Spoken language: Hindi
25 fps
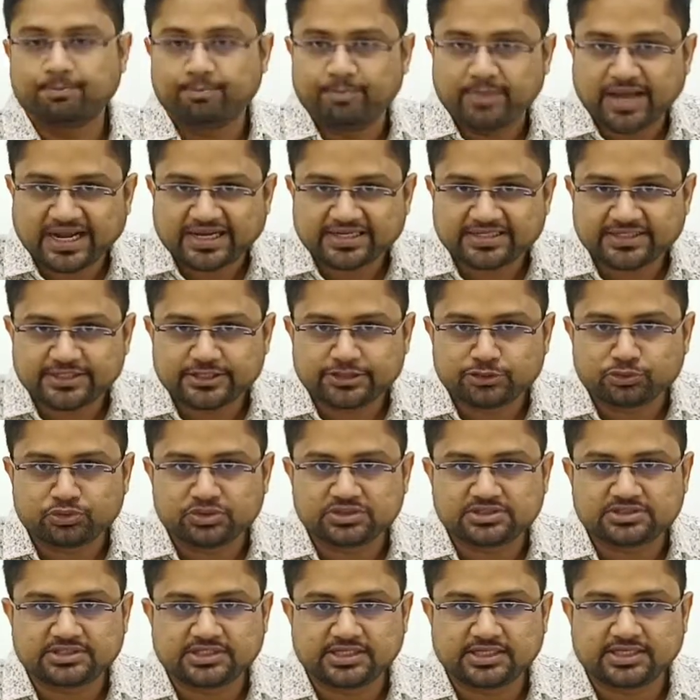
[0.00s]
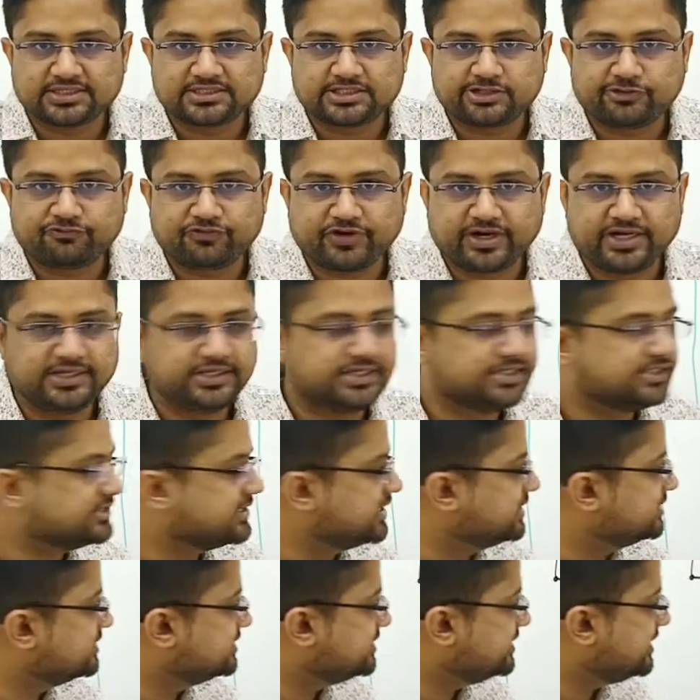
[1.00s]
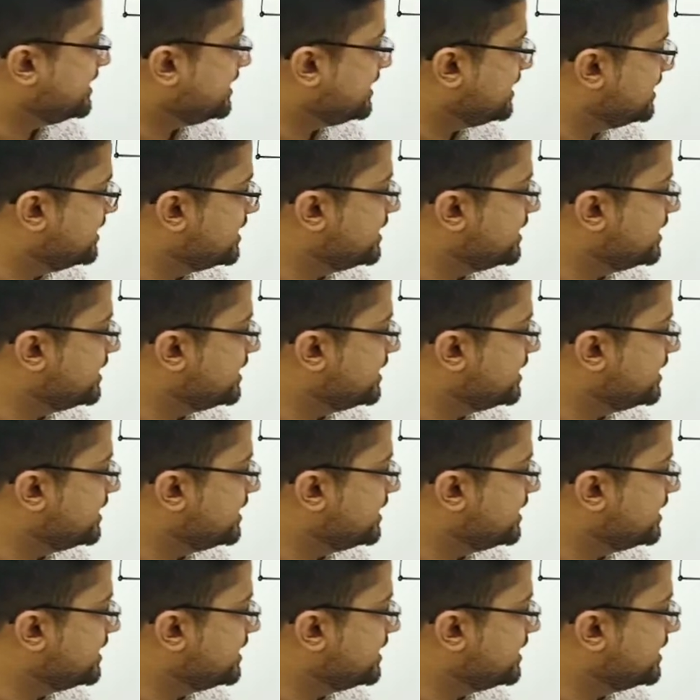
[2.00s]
मैग्नीट्यूड इस तरीके से फाइंड की जाती है